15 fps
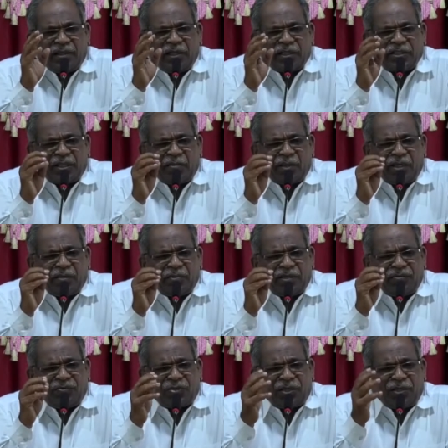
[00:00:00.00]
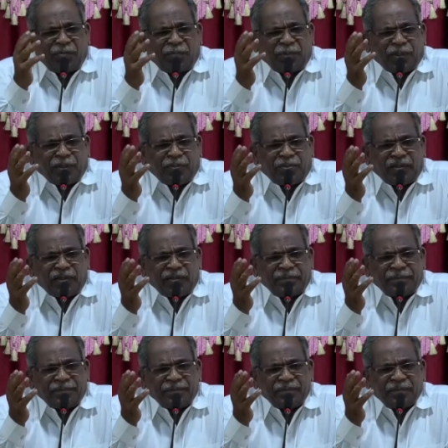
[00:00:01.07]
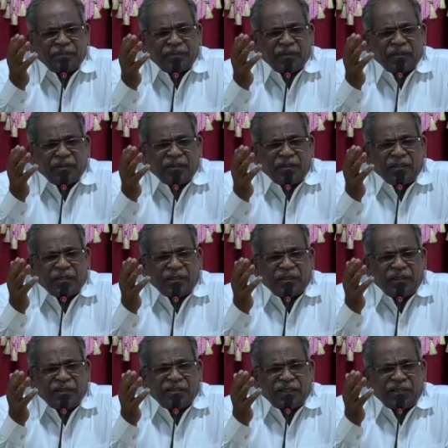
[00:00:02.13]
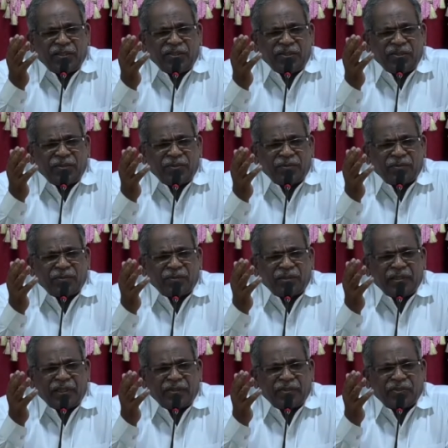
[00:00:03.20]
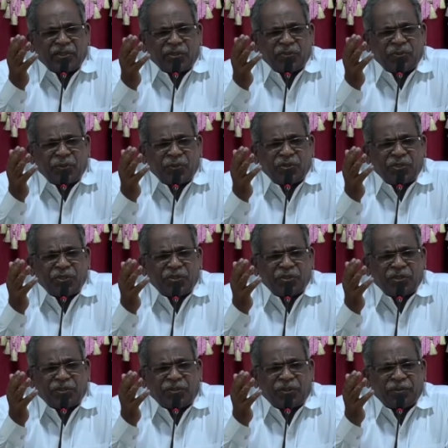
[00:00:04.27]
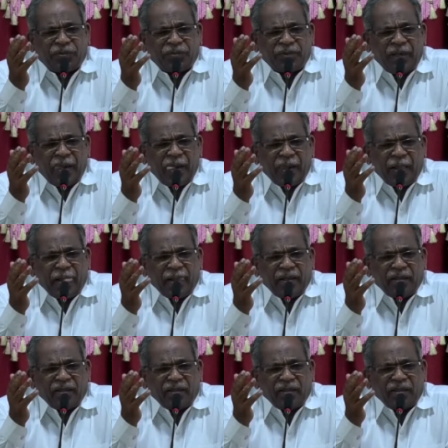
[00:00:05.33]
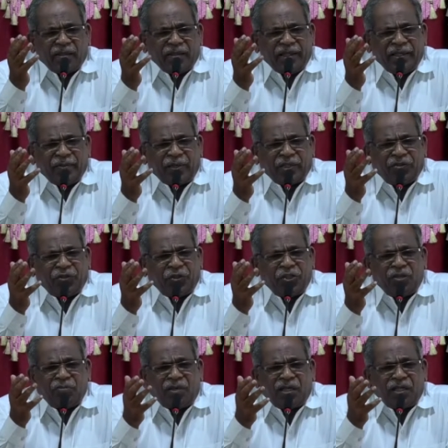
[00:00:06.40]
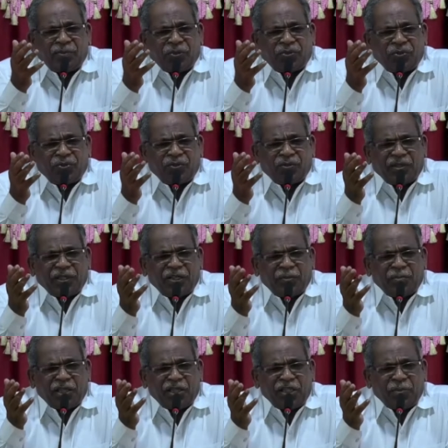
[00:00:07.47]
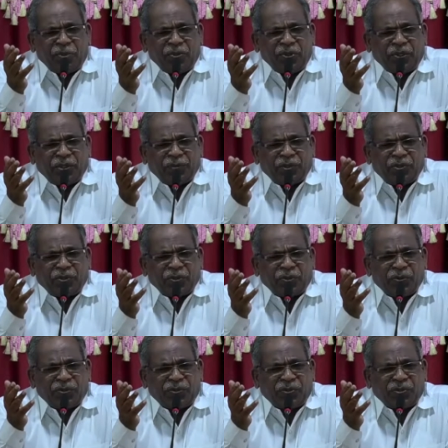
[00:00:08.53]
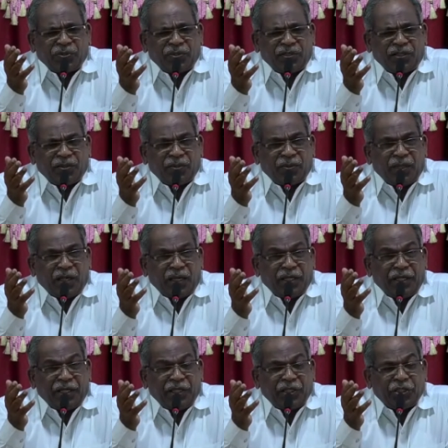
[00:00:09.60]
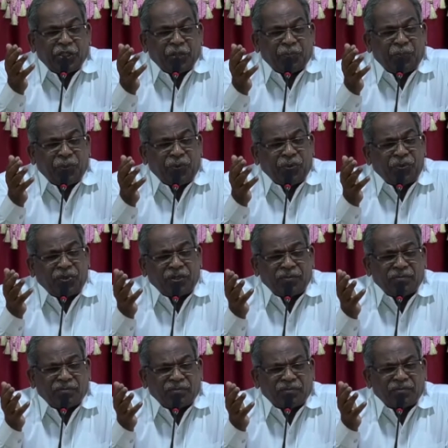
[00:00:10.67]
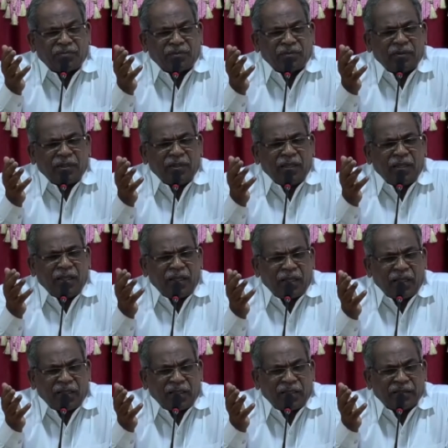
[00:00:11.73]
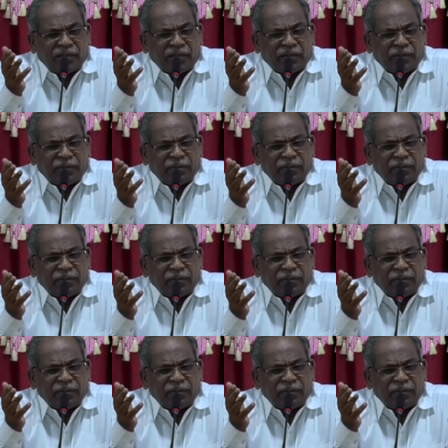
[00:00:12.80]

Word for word: ఈ సమయమంతా ప్రభు నీ సన్నిధిలో నేను సంతోషించినట్లు నేను ఒక తీర్మానముతో నీ మందిరంలోనికి వచ్చి కూర్చున్నాను అని చెప్పుకోవడం ఆరాధన